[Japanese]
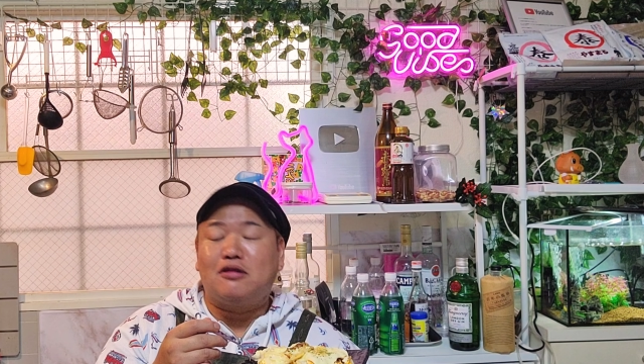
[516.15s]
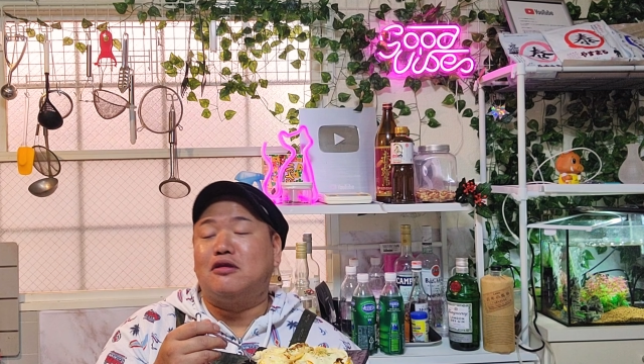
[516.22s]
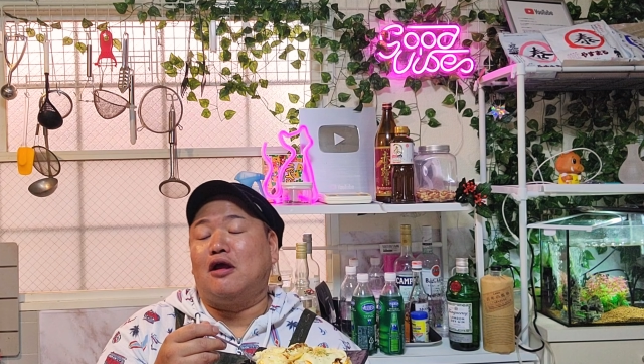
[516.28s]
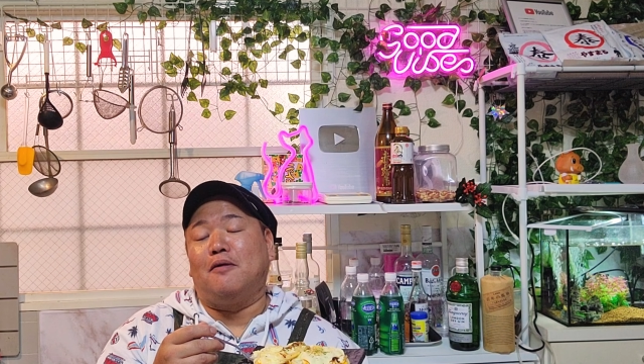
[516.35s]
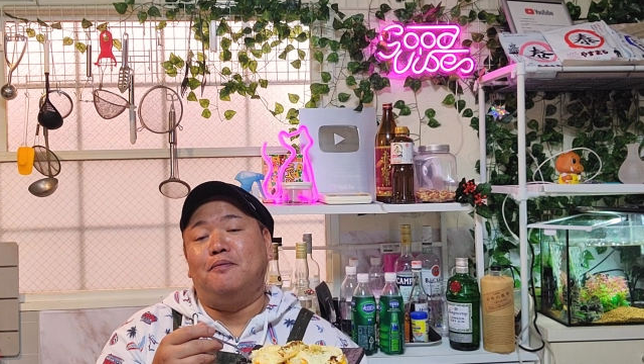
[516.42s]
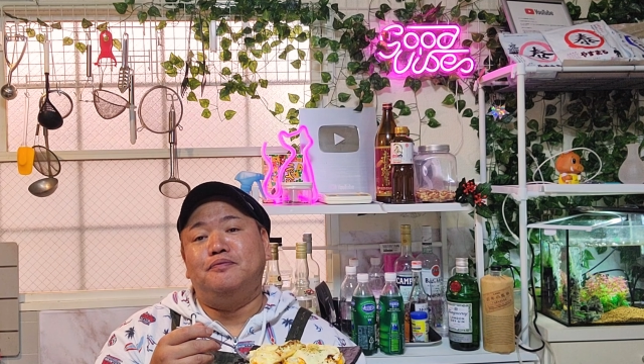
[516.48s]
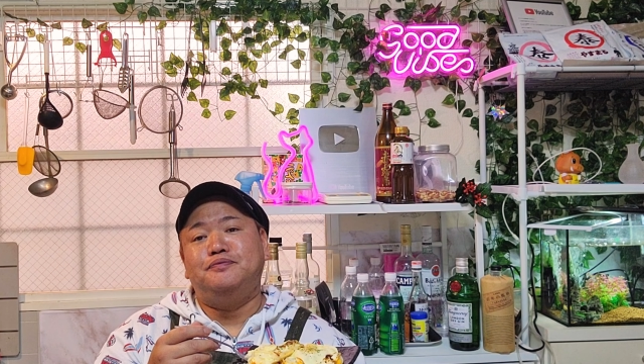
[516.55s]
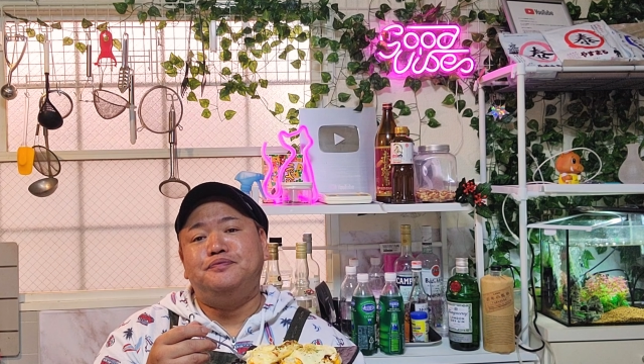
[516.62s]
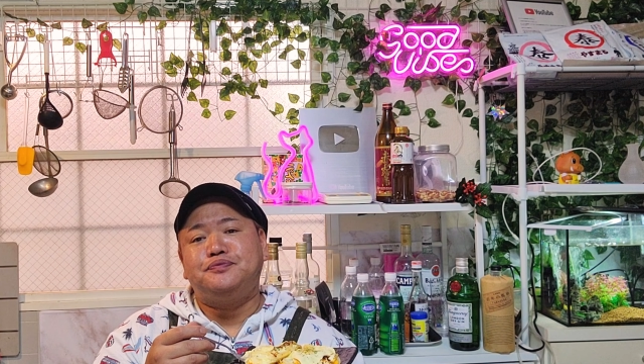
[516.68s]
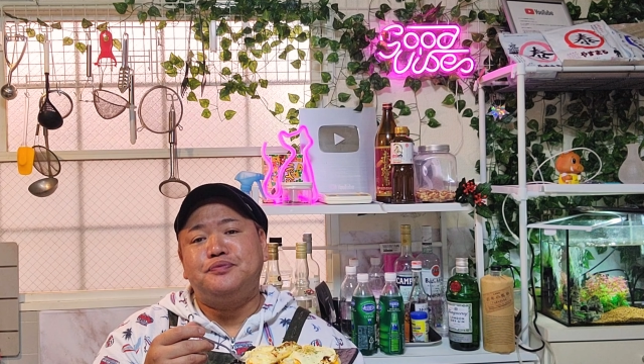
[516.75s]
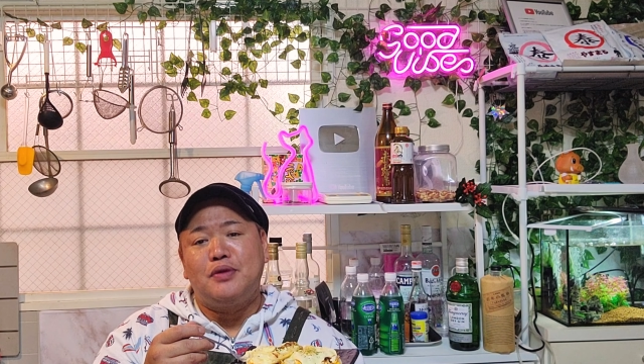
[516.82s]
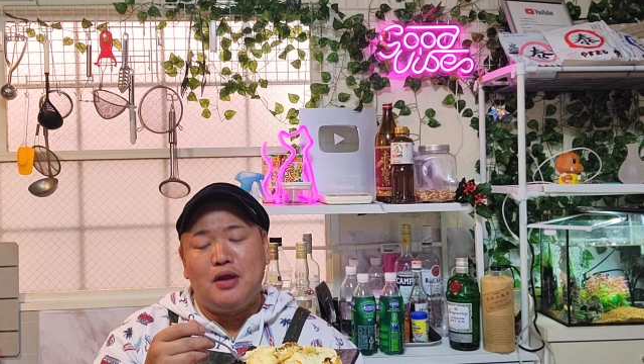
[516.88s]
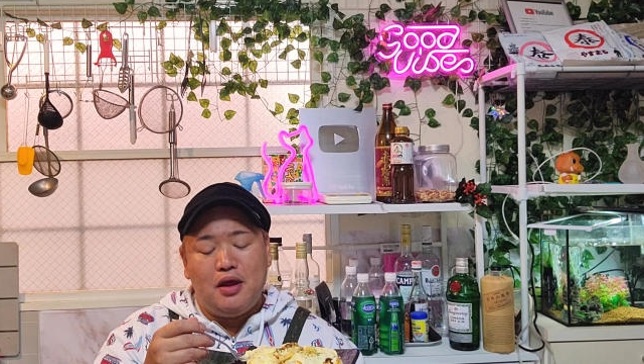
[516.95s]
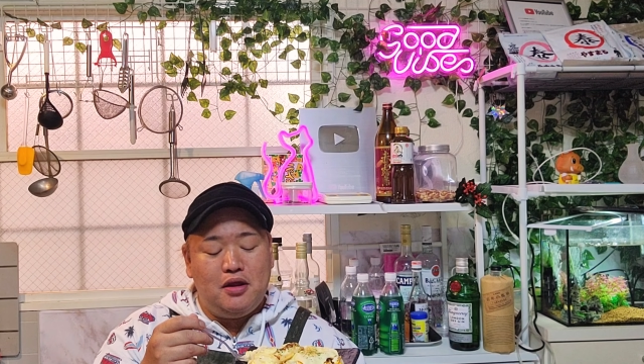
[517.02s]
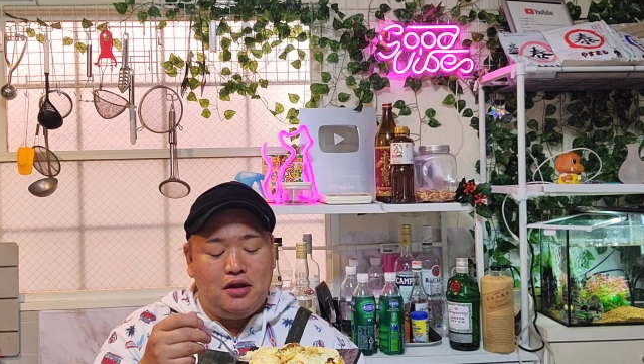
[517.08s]

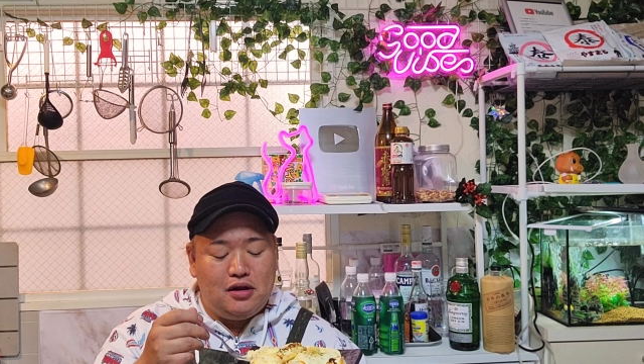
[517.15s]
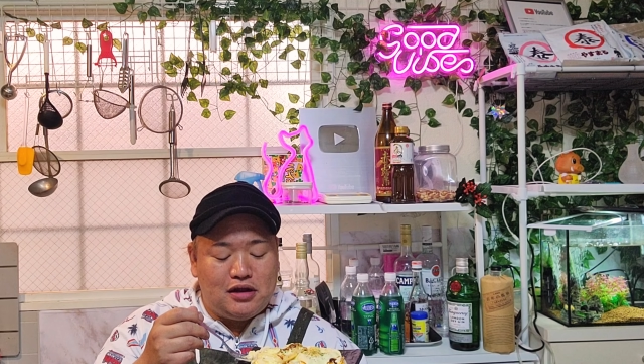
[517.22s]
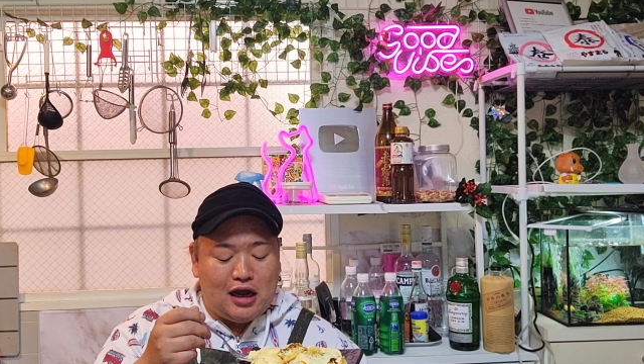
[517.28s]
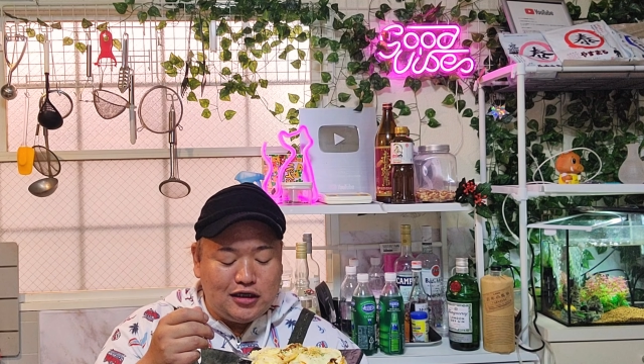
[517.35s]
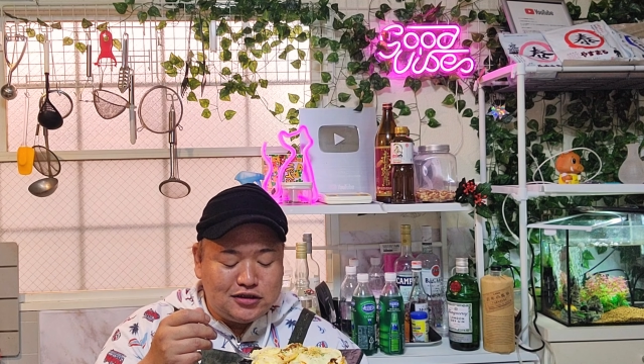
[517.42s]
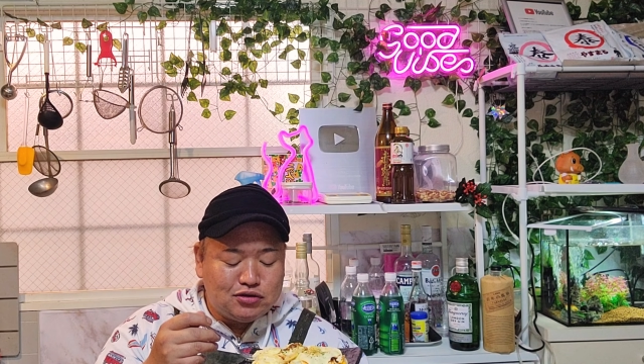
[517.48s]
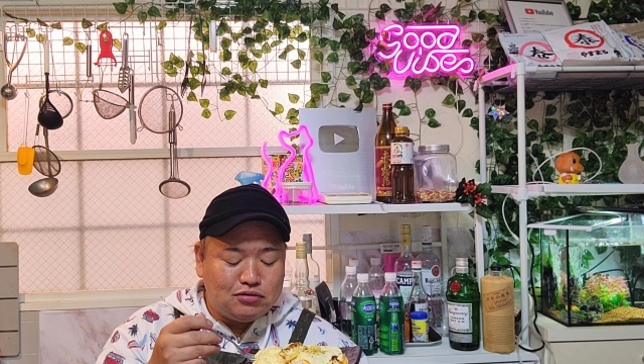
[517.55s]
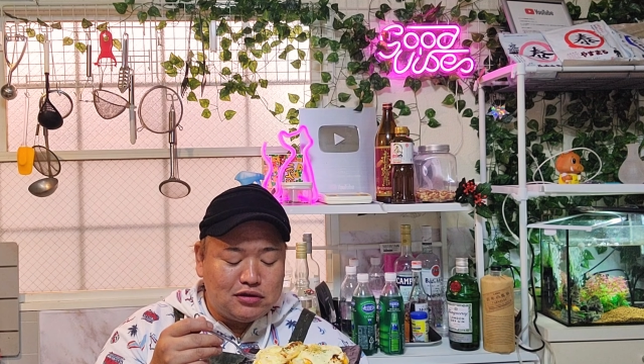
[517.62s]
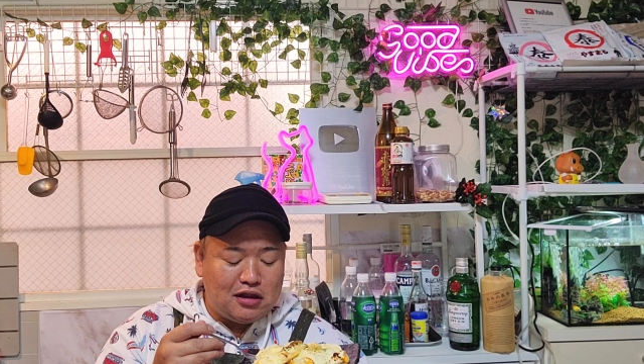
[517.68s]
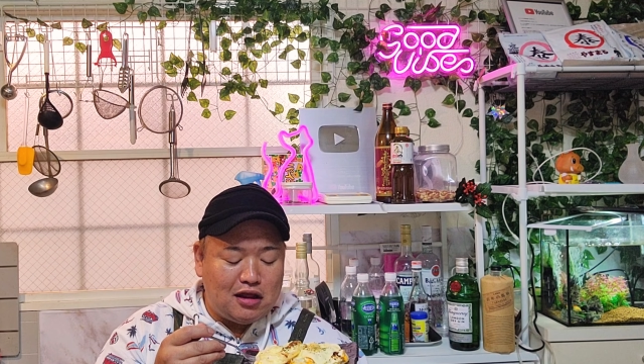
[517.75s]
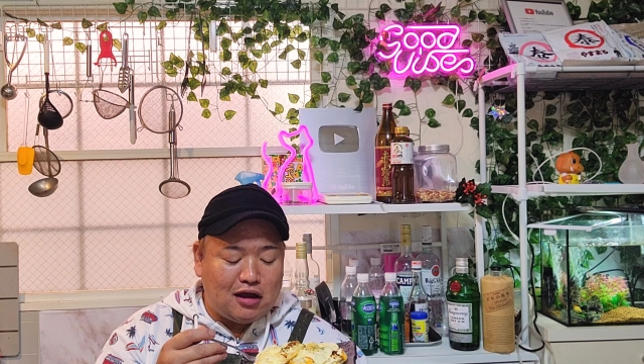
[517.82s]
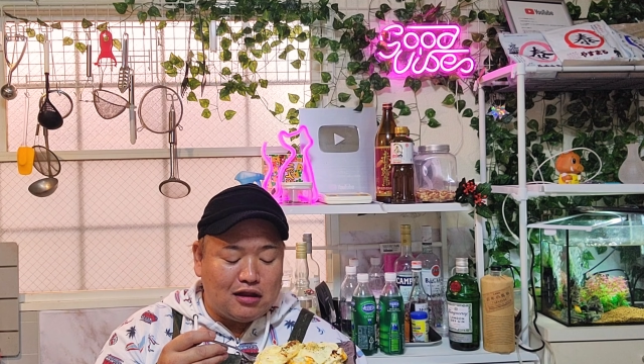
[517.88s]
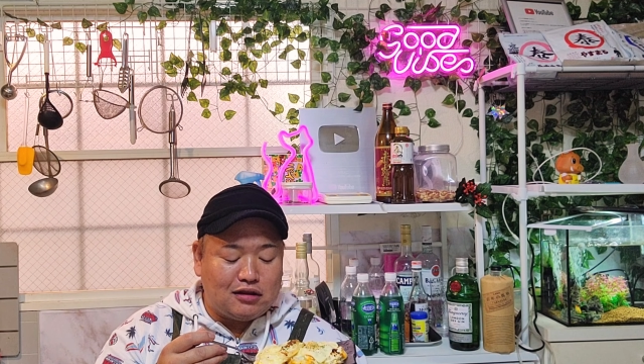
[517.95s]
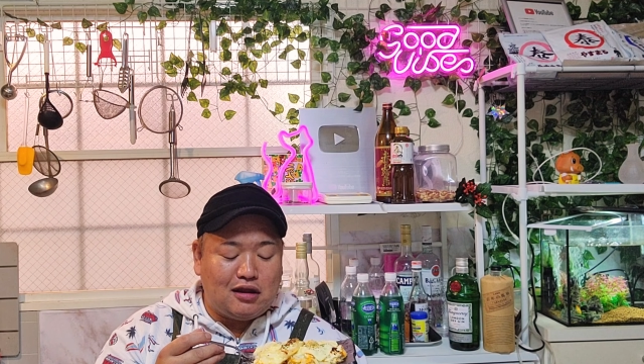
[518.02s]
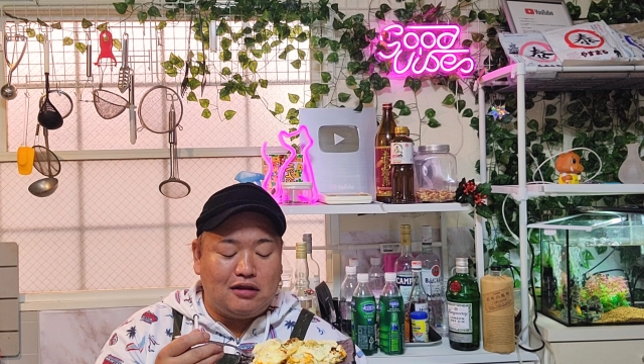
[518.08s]
たありそうでな
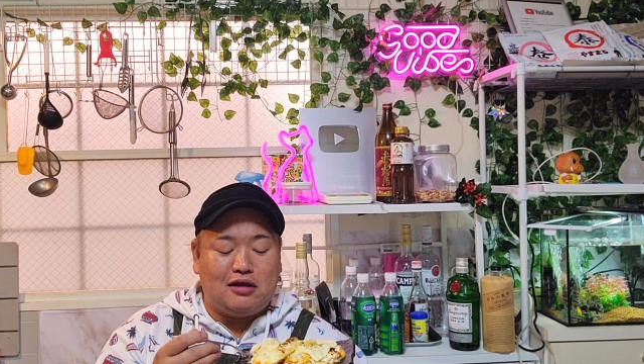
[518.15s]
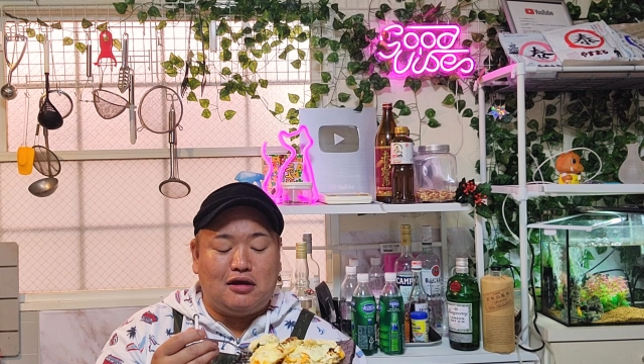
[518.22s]
かったって